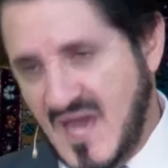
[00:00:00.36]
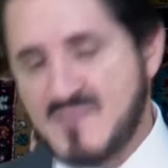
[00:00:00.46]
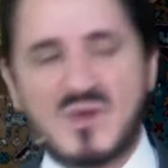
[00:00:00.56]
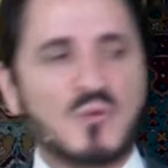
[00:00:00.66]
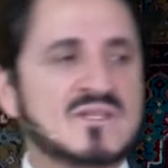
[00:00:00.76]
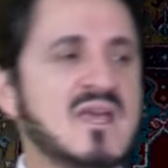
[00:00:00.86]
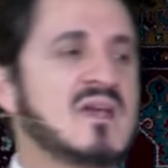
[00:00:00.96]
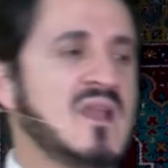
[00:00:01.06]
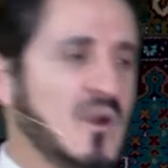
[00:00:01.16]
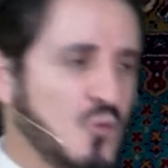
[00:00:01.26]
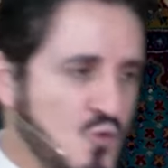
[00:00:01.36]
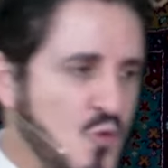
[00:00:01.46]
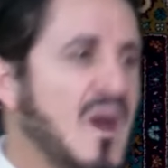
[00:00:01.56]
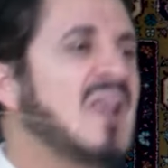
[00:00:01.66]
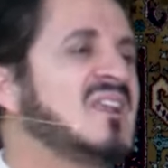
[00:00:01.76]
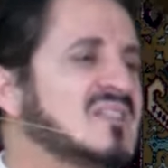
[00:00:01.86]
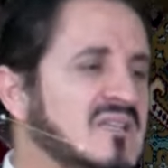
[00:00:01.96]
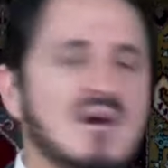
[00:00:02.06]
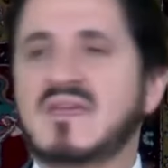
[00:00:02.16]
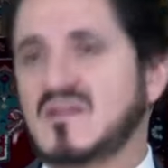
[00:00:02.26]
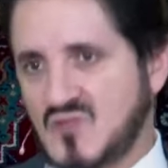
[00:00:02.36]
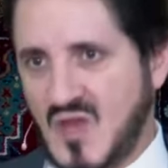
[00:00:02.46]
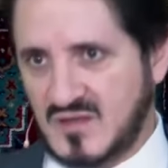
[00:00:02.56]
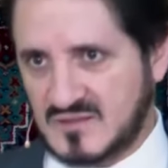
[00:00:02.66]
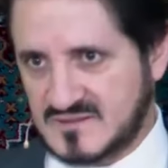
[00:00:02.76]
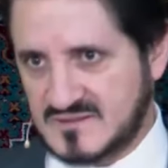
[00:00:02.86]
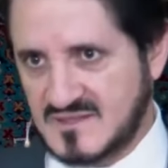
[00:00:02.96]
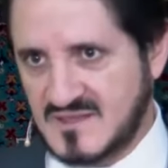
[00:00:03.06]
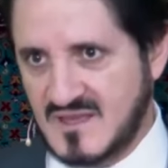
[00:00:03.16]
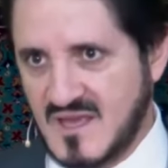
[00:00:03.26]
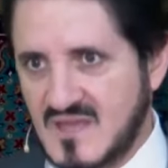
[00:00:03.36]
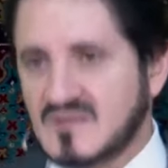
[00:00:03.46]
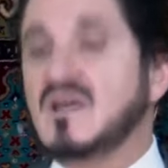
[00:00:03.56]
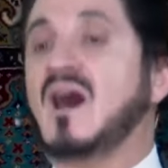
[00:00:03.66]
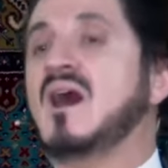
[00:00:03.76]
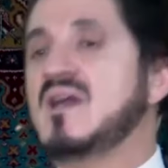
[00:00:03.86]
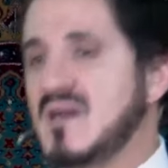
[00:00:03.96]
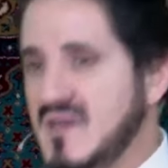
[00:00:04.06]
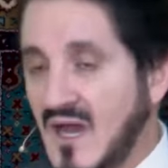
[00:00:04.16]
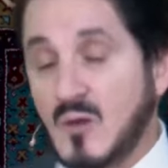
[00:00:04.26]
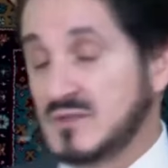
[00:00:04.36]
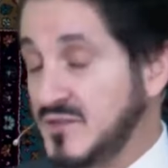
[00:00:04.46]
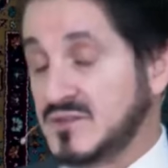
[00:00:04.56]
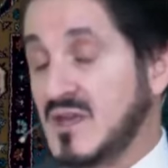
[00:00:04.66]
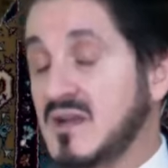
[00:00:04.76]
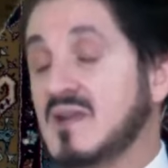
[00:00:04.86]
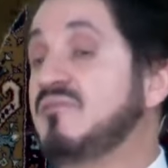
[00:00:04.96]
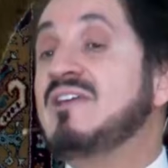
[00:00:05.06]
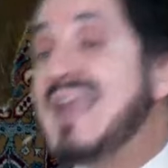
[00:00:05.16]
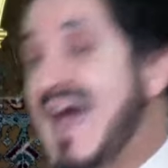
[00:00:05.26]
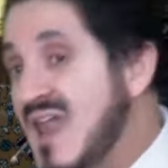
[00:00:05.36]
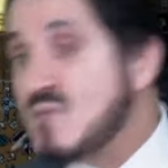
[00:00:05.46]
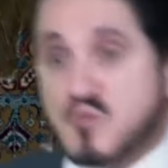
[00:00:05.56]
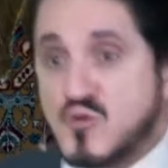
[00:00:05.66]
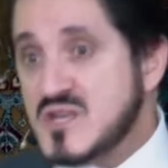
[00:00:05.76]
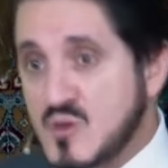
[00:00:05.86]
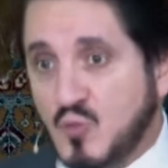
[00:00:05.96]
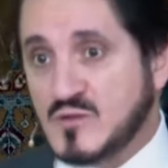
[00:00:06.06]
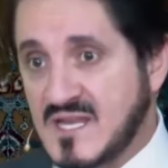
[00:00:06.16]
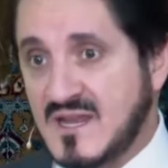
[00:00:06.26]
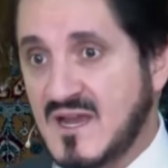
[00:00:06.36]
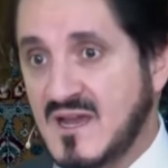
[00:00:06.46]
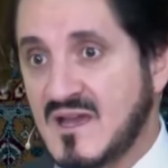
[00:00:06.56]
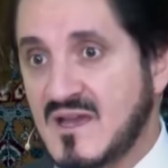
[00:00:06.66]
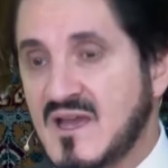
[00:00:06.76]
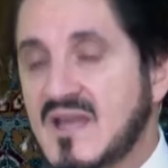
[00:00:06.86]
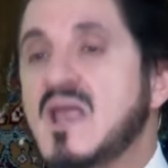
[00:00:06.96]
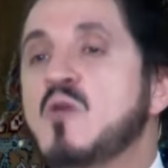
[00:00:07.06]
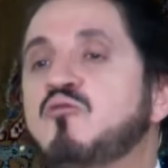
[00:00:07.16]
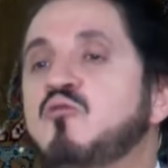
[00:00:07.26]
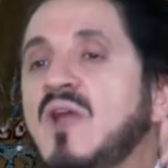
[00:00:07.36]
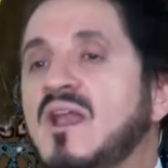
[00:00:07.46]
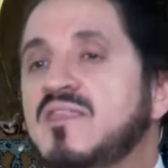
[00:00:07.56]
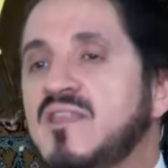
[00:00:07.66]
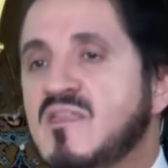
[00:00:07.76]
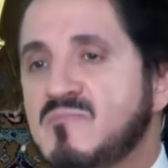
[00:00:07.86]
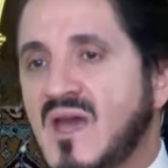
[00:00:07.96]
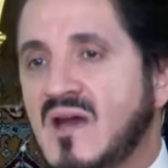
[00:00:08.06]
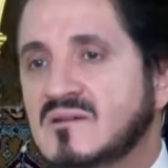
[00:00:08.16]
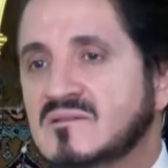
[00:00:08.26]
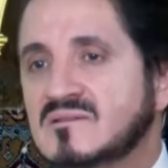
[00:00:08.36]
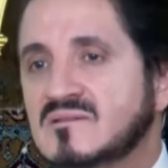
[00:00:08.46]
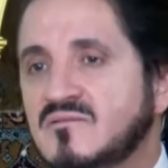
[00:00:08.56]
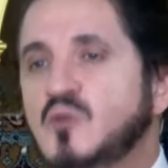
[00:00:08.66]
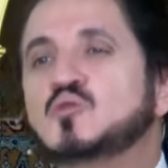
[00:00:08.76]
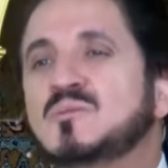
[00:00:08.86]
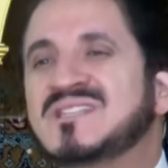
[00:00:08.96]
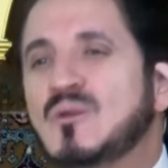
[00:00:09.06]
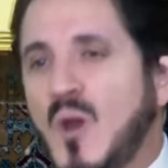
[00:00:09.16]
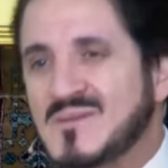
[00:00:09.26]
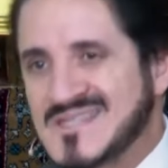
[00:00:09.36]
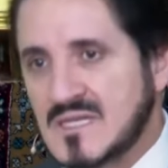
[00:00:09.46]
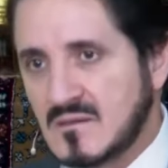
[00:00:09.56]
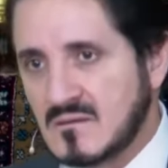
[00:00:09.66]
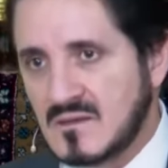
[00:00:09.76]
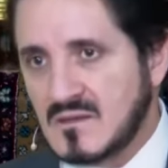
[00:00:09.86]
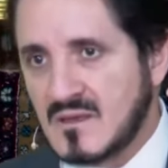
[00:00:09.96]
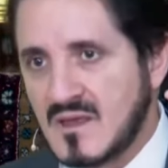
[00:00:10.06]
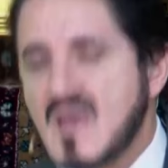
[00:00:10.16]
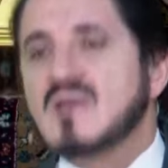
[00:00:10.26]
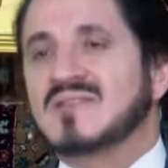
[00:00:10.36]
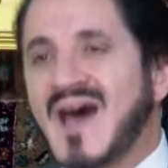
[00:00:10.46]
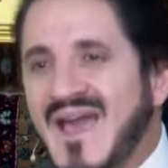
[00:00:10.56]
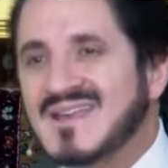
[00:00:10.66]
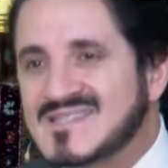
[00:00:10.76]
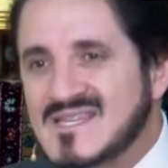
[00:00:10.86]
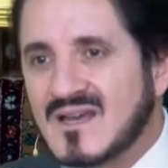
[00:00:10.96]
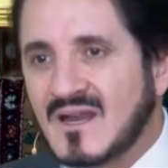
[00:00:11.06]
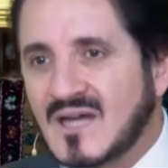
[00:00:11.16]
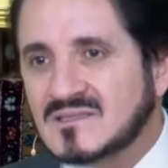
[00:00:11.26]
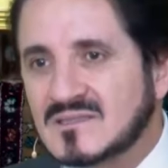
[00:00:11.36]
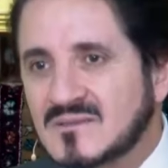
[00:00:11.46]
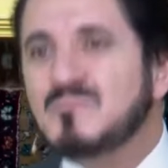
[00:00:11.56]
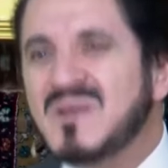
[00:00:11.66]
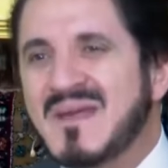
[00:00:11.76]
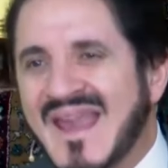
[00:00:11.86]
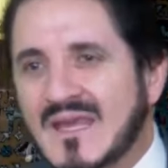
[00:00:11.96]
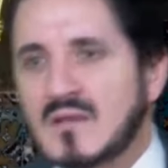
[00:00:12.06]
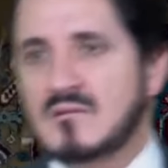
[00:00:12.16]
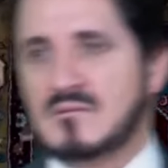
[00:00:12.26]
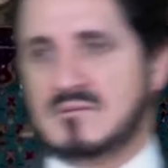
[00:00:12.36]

أأمن وسائل الركوب على الإطلاق هي الطائرات ضحايا إيه؟ حوادث الطيران في العالم كله كل سنة لا يوفون على 300 في حدود 250 ضحايا السيارات بالملايين